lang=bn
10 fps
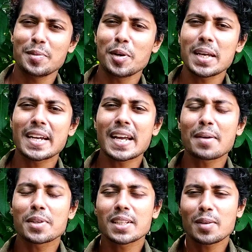এবং
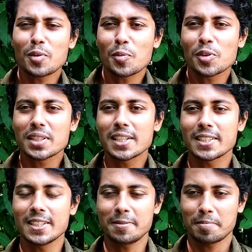এখানে আমরা দেখলাম ওমর
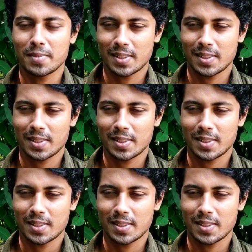সানি তিনি